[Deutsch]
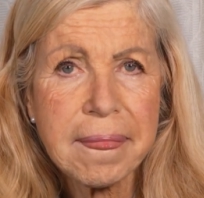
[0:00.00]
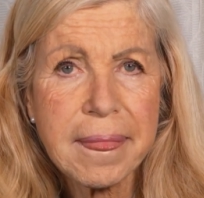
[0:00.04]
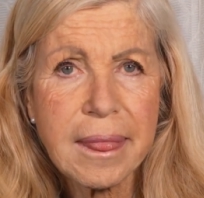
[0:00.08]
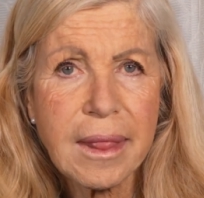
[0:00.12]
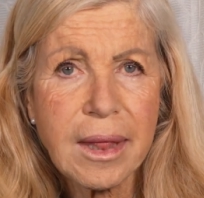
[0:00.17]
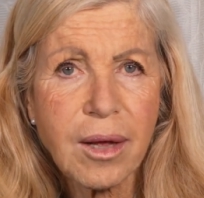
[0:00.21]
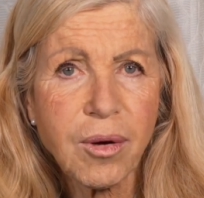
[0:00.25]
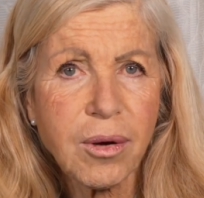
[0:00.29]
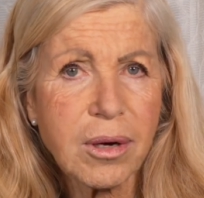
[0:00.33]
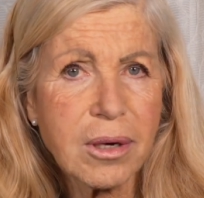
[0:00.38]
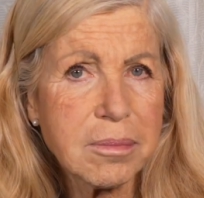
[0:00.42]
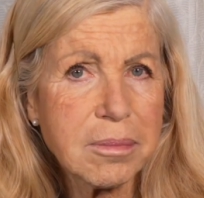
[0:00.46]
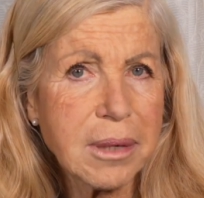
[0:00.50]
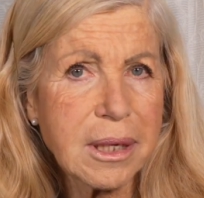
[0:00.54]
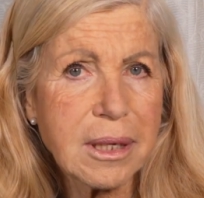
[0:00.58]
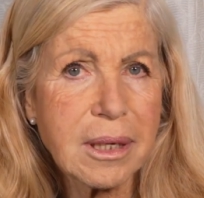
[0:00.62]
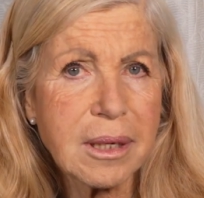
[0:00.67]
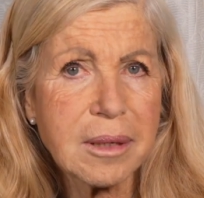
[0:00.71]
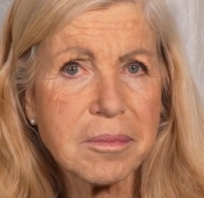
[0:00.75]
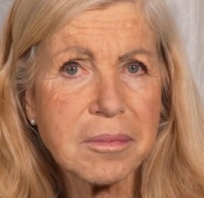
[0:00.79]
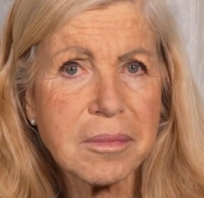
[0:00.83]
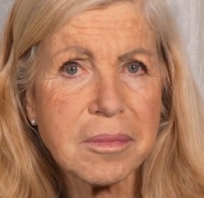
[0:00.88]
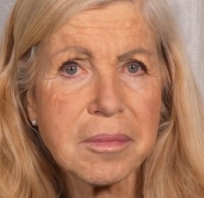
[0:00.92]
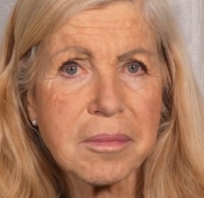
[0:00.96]
Die können bei
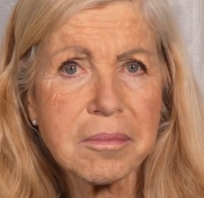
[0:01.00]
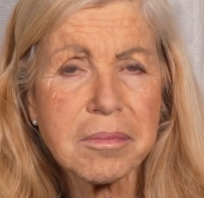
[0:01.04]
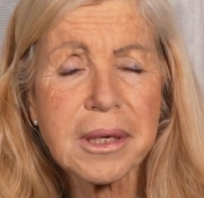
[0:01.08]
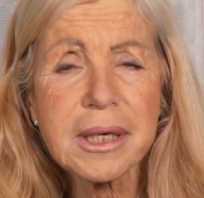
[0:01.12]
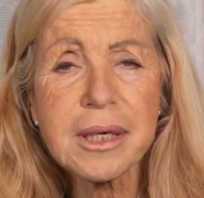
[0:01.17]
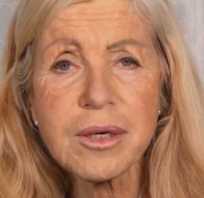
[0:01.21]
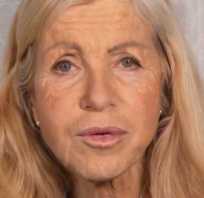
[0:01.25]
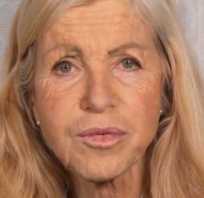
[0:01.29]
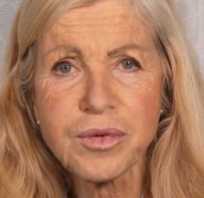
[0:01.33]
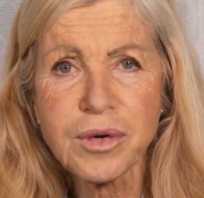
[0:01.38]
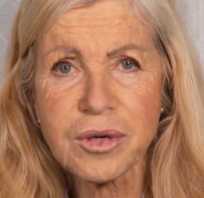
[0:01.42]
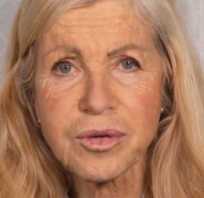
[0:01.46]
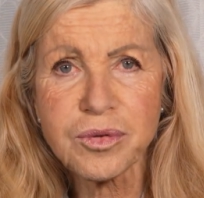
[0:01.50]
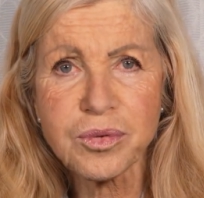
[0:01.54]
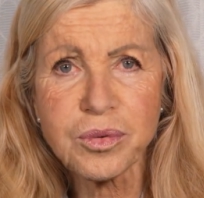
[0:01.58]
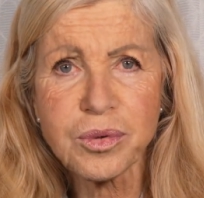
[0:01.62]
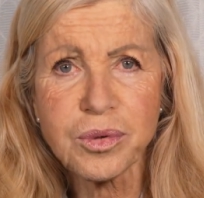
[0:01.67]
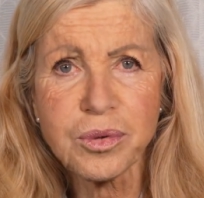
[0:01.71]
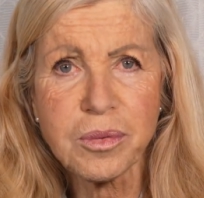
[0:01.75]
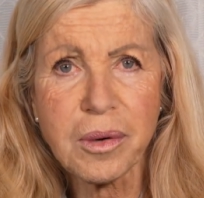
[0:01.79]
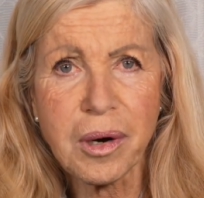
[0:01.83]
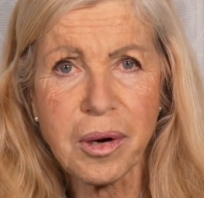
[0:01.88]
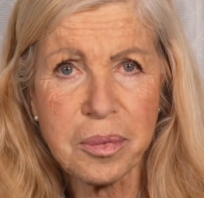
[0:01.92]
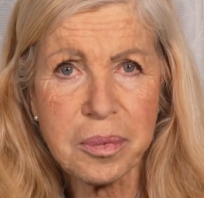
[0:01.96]
einem Blindversuch
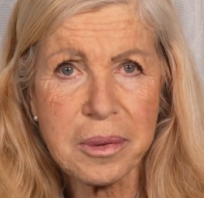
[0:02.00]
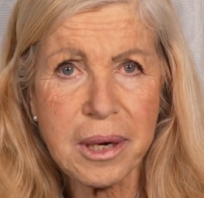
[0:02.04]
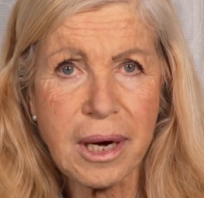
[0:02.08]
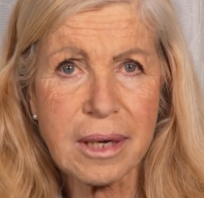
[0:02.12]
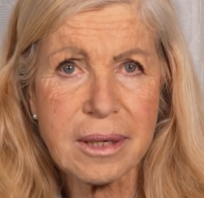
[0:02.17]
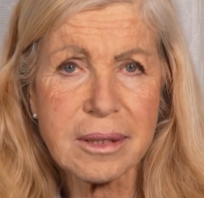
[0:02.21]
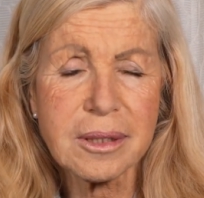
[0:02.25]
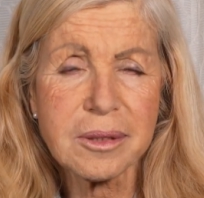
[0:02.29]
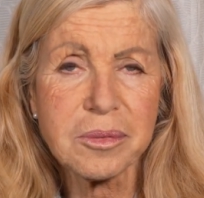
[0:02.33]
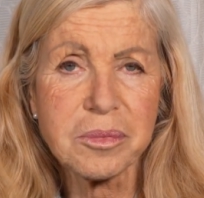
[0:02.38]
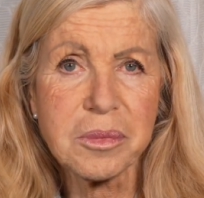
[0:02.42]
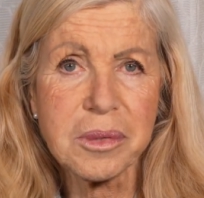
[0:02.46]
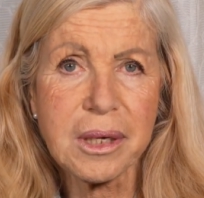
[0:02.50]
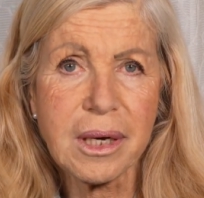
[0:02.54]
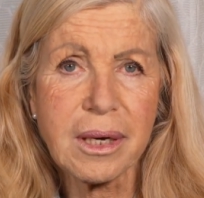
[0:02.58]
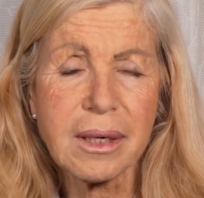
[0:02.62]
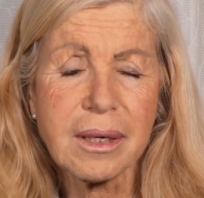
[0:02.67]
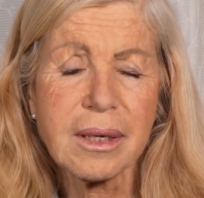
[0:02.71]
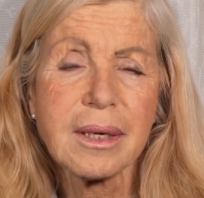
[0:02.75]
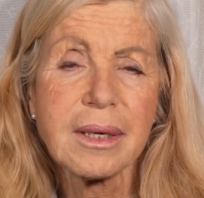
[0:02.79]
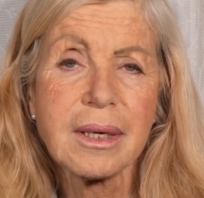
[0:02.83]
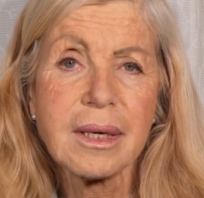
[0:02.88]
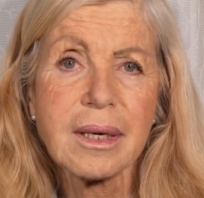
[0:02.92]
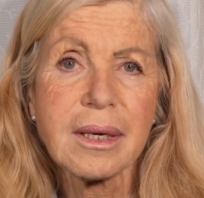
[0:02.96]
überhaupt gar nicht mehr
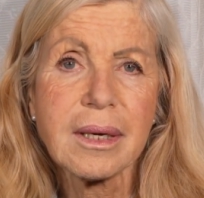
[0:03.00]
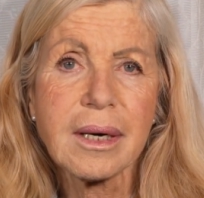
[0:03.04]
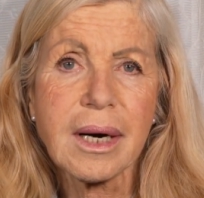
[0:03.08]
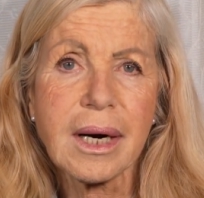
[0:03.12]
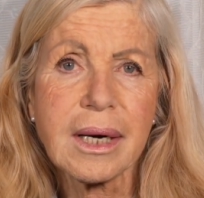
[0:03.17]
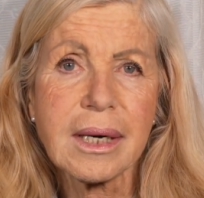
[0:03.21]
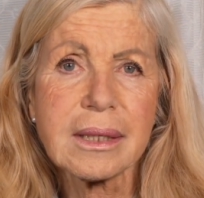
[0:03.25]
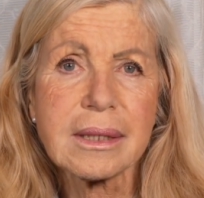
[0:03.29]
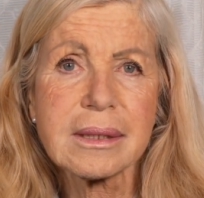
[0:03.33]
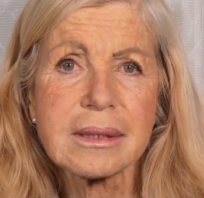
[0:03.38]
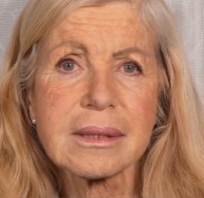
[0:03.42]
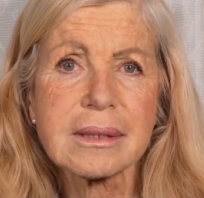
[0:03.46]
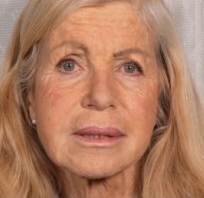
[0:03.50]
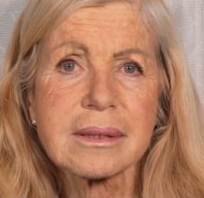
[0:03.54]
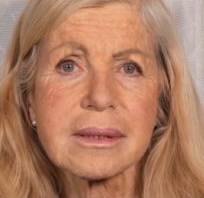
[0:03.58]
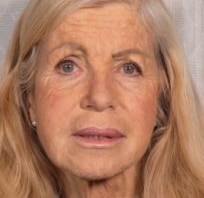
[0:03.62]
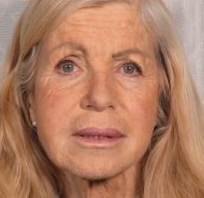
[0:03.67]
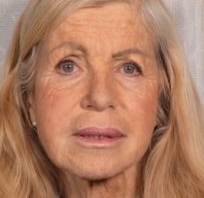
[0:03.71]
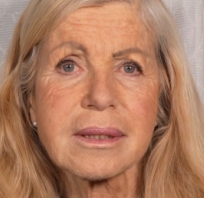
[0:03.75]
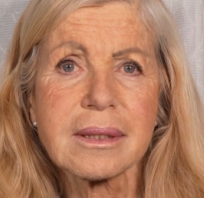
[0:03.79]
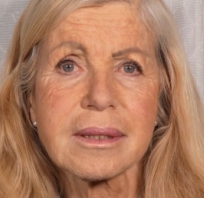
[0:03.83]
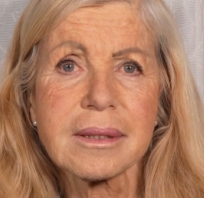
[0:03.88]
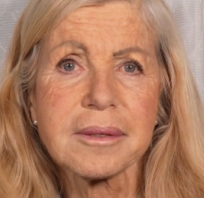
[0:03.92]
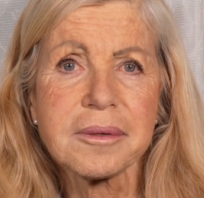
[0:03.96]

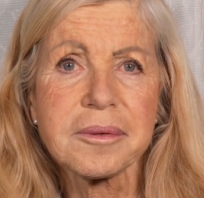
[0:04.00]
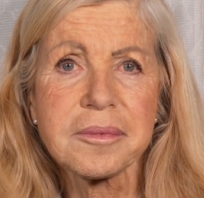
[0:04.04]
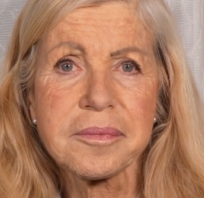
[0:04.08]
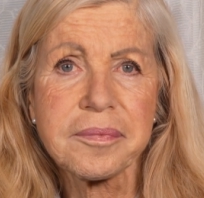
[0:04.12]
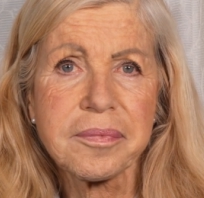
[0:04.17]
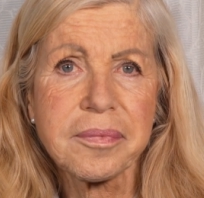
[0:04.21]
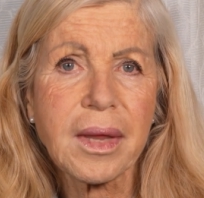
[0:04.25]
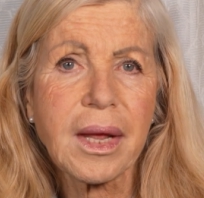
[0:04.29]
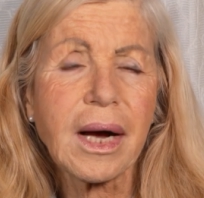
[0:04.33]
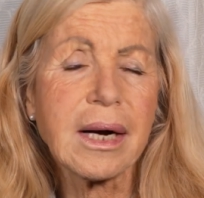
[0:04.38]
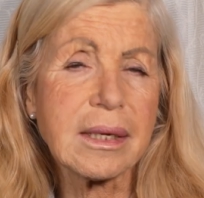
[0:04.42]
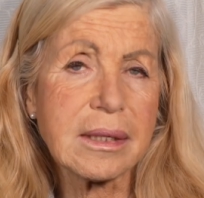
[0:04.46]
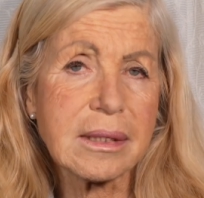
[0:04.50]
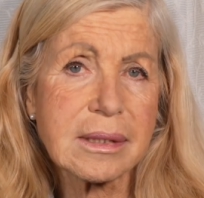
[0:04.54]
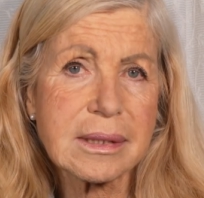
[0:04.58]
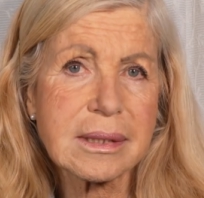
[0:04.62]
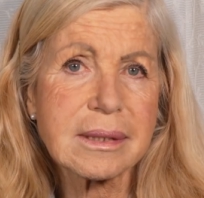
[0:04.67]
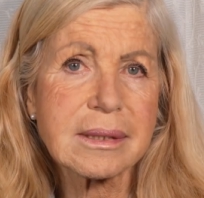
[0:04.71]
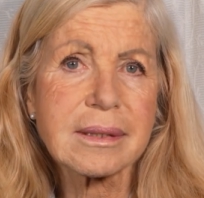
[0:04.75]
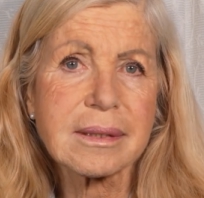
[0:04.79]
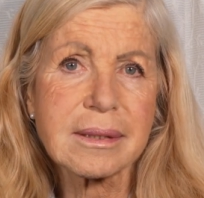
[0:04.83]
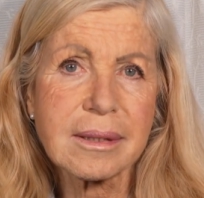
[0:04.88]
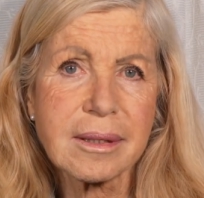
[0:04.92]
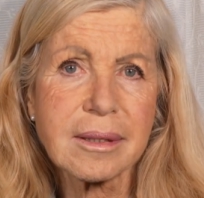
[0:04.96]
als, äh,
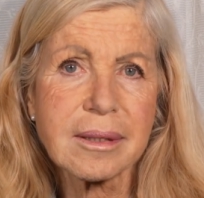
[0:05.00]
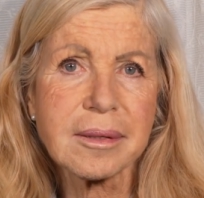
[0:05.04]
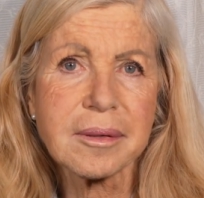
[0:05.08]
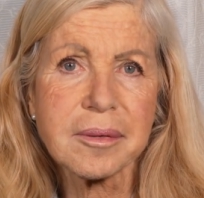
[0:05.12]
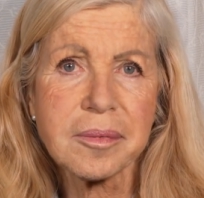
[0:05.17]
als äh,